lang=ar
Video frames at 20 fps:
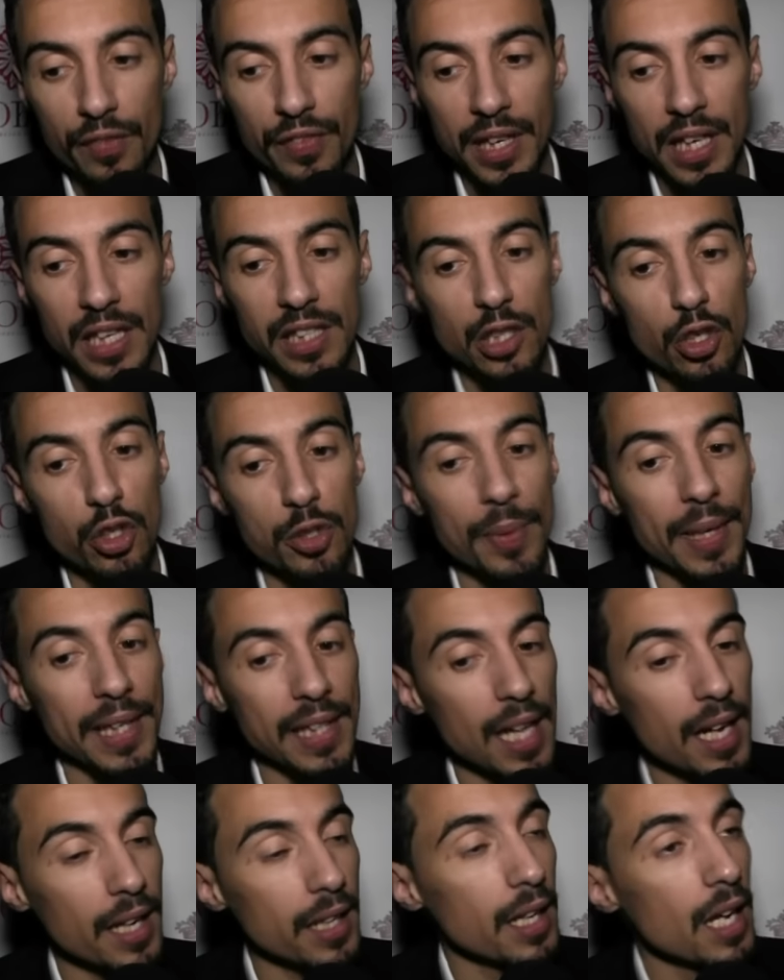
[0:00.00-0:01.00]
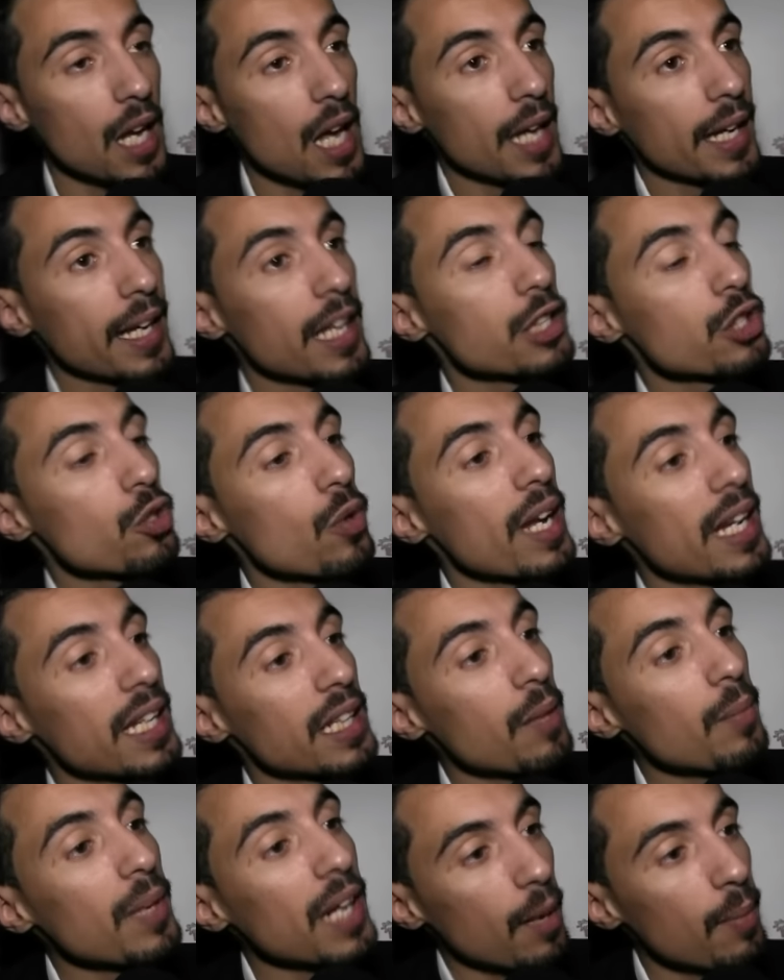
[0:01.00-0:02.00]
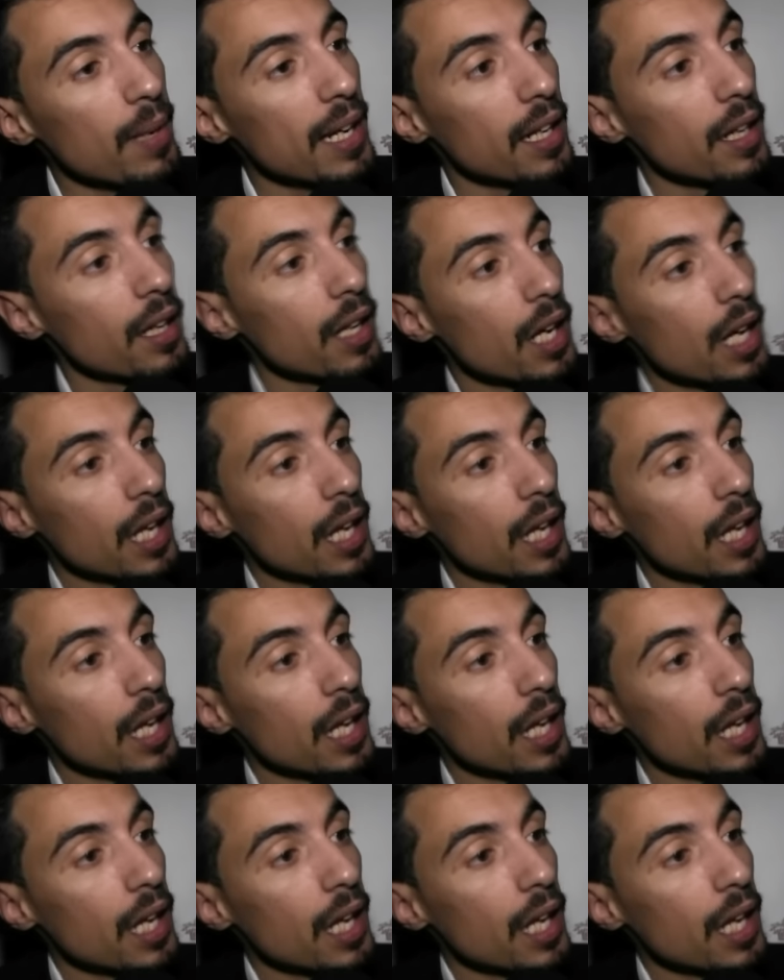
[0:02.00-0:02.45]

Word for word: فكره ديال السبيكتاكل كانت وارده من قبل